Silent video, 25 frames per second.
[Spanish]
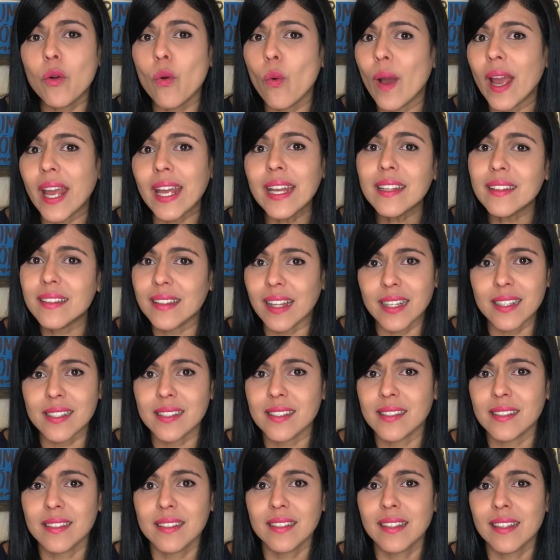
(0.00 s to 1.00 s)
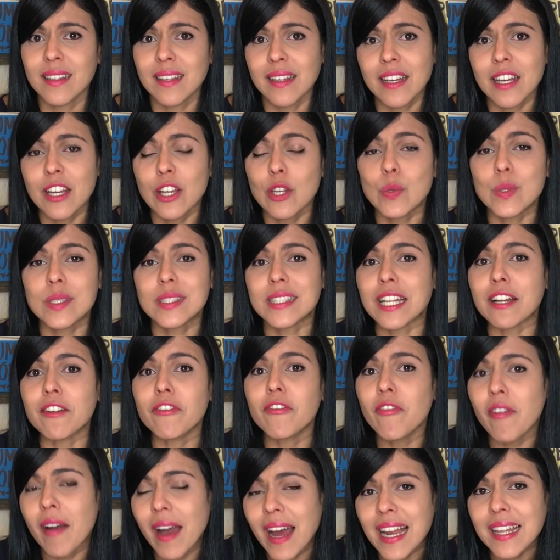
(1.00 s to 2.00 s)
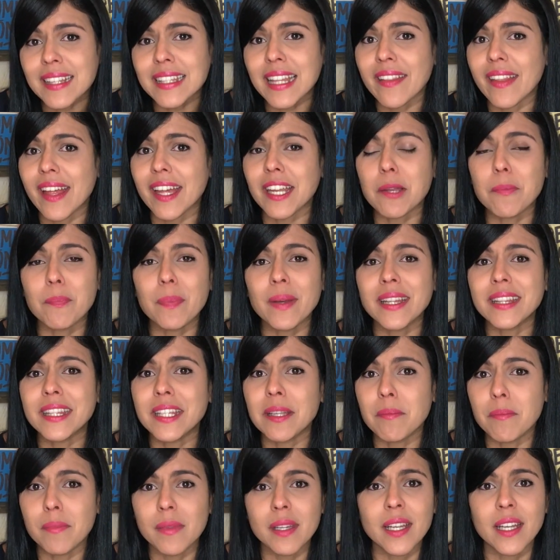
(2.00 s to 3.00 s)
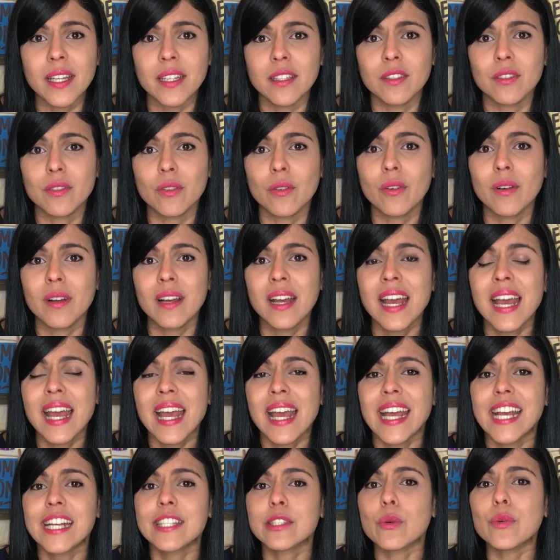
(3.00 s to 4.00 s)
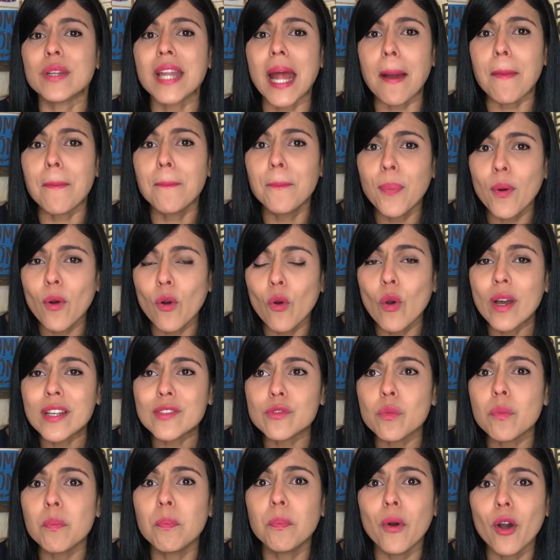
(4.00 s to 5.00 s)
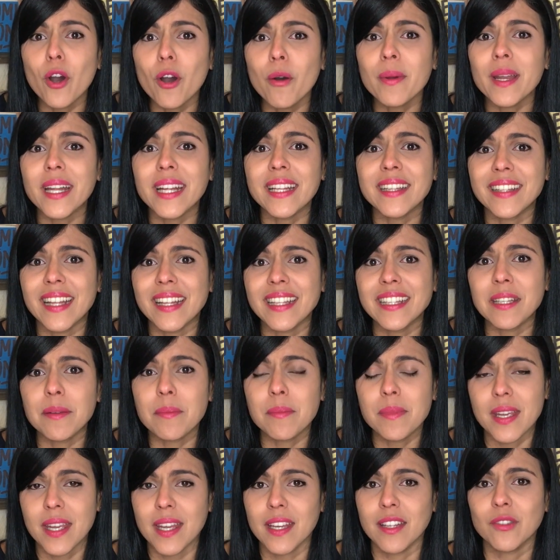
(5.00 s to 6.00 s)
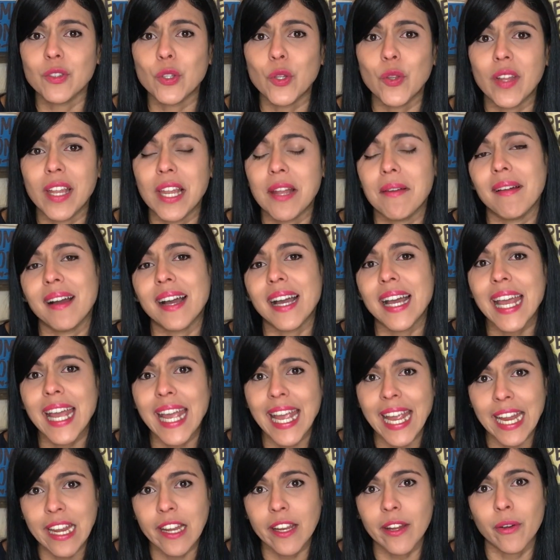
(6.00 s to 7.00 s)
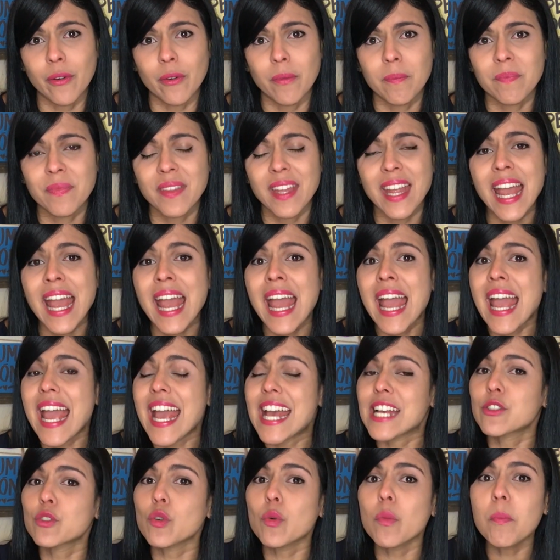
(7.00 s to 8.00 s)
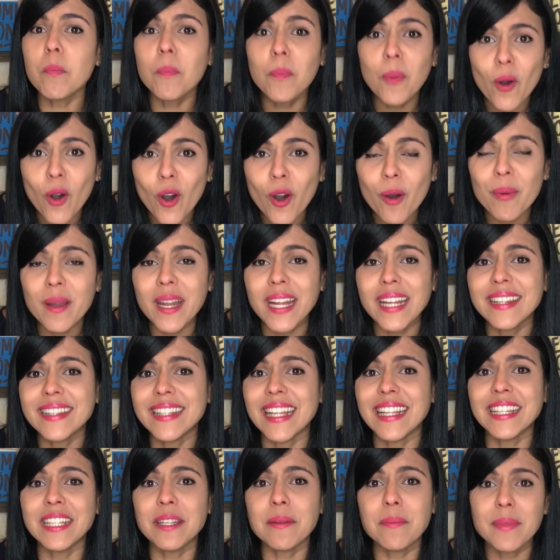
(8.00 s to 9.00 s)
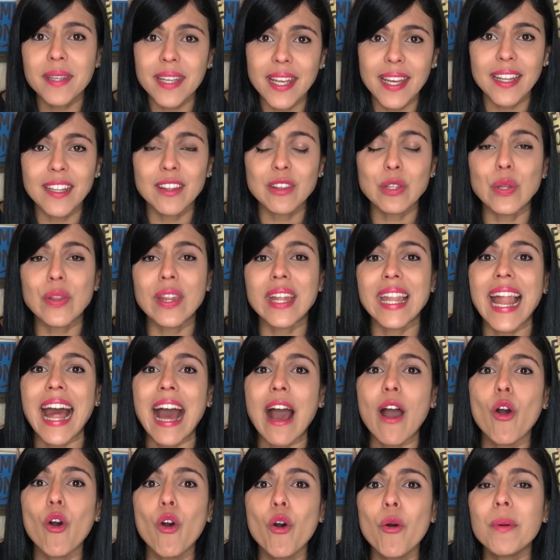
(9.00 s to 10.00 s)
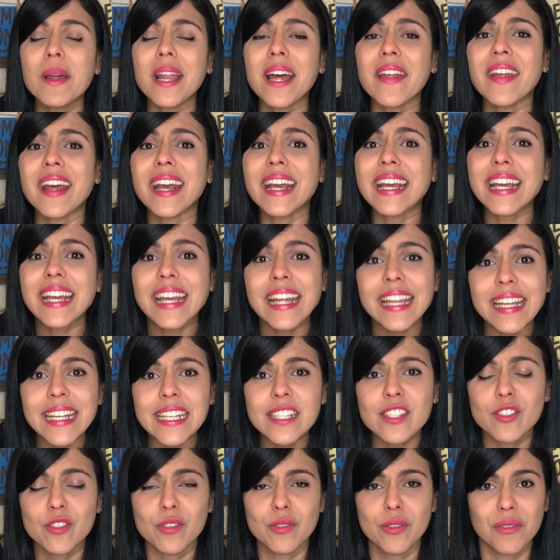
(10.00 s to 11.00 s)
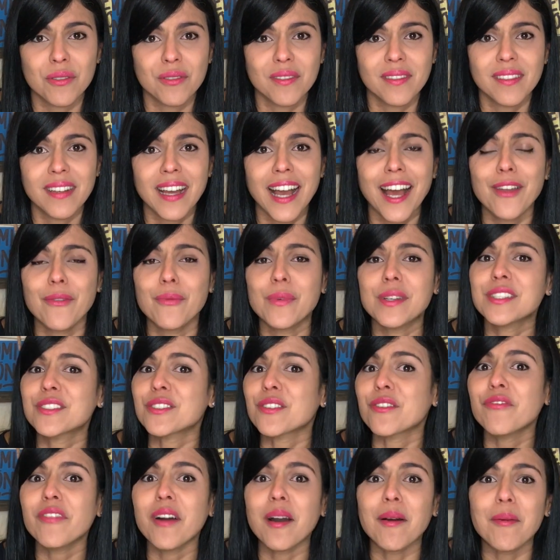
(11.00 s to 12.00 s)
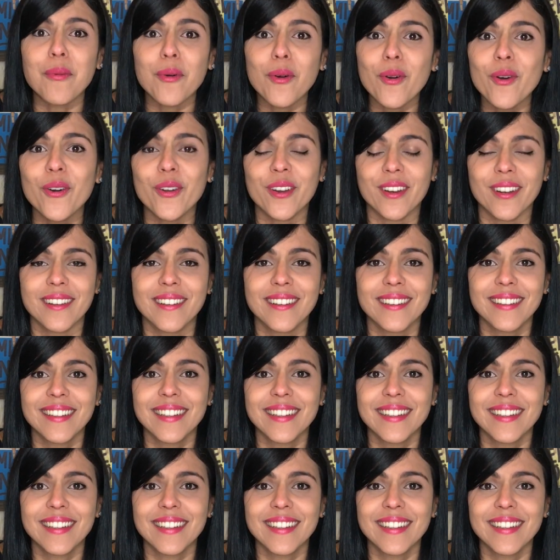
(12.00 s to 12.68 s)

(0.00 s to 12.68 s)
cuentas, nuestra falta de arrepentimiento es, una, es un pobre entendimiento del Evangelio, es un pobre entendimiento de la obra de Cristo a nuestro favor